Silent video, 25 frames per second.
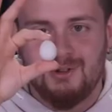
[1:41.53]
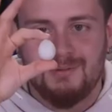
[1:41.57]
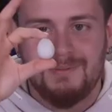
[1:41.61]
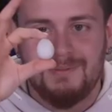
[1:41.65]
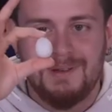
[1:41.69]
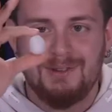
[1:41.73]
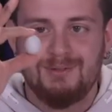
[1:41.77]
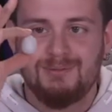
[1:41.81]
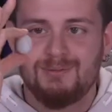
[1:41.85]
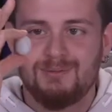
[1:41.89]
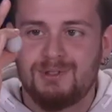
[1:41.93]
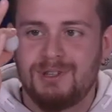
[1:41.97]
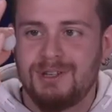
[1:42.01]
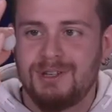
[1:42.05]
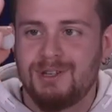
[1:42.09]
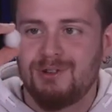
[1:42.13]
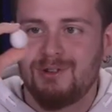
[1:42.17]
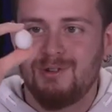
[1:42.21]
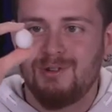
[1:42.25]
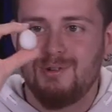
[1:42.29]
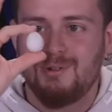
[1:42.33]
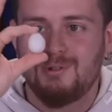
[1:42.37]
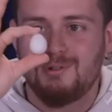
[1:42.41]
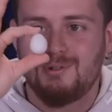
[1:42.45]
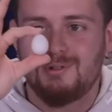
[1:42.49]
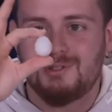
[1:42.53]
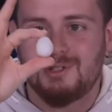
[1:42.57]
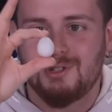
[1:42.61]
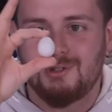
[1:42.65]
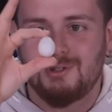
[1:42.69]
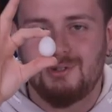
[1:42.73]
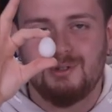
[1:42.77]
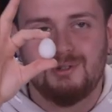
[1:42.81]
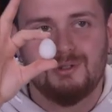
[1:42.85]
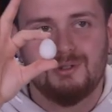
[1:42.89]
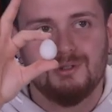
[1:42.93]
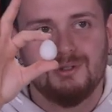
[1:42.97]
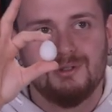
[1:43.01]
Normal yumurtaya göre oldukça
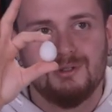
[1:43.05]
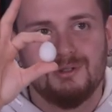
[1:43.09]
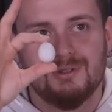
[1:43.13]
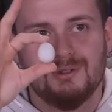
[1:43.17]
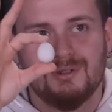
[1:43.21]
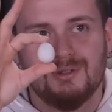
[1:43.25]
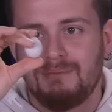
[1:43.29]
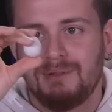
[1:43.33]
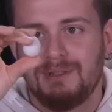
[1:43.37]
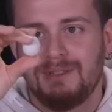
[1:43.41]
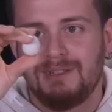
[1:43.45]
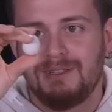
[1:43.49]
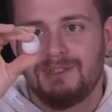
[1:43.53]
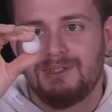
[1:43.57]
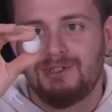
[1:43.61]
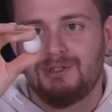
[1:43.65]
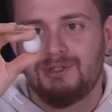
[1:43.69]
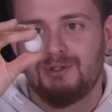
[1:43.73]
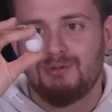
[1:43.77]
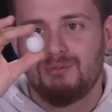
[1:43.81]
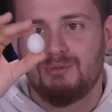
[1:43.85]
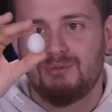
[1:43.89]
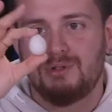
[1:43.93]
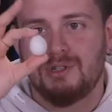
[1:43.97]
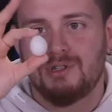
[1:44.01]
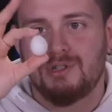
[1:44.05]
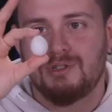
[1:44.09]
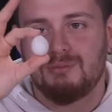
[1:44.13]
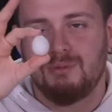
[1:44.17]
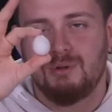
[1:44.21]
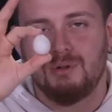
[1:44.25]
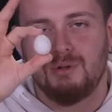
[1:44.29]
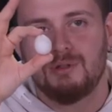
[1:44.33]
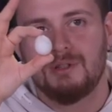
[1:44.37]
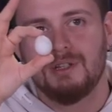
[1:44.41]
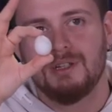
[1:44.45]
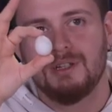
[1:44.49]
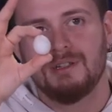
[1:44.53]
küçük. Bıldırcın yumurtası
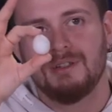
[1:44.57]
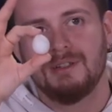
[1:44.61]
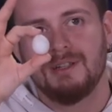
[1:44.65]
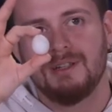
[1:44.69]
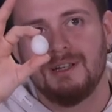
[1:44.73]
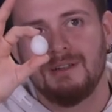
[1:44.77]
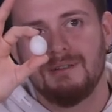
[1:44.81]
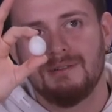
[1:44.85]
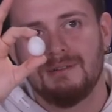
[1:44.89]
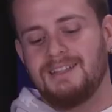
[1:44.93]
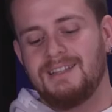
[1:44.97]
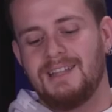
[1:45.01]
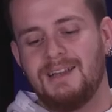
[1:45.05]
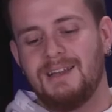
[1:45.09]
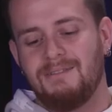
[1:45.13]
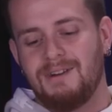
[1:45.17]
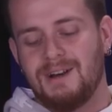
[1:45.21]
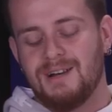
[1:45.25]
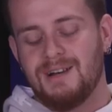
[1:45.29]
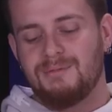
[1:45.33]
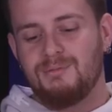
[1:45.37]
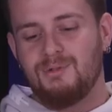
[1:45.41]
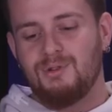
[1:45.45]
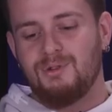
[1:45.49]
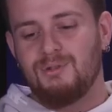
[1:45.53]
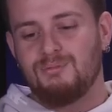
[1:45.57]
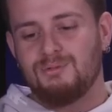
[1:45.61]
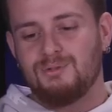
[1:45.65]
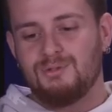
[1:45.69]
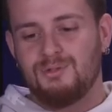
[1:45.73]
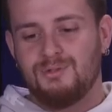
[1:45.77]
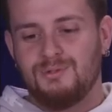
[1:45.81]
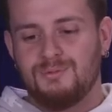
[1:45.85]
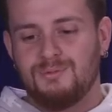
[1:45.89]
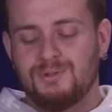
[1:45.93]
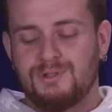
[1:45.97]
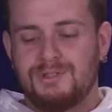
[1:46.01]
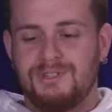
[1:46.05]
boyutlarında. Ne var böyle
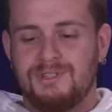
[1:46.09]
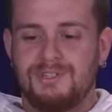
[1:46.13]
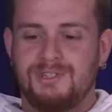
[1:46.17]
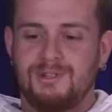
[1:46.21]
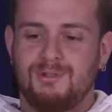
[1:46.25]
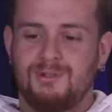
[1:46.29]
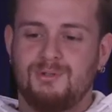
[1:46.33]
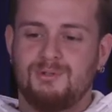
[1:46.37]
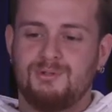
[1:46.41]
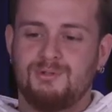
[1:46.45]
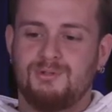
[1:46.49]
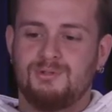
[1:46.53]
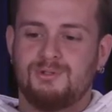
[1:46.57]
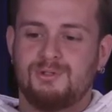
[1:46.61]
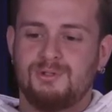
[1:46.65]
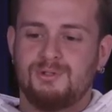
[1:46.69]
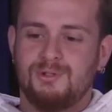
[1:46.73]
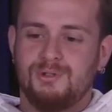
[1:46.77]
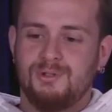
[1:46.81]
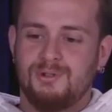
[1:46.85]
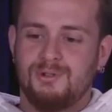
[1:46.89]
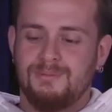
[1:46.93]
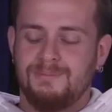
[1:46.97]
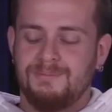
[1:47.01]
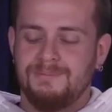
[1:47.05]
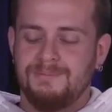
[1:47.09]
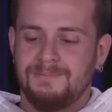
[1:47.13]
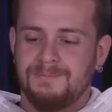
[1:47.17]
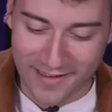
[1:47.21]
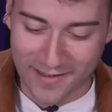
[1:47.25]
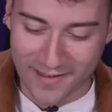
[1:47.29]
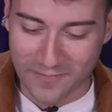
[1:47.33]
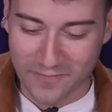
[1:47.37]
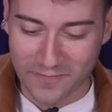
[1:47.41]
bunu yumurtlayacak onu düşünüyorum.